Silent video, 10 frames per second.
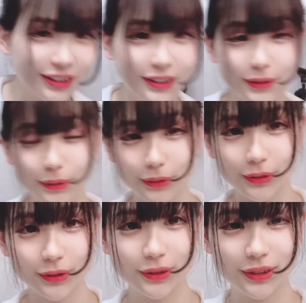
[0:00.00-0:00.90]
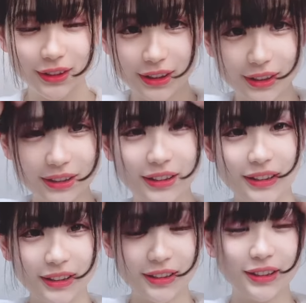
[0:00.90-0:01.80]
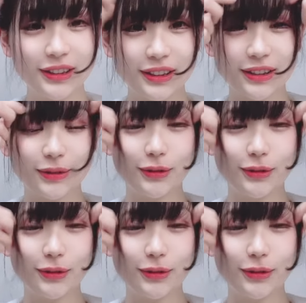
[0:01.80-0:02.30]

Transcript: あのせこ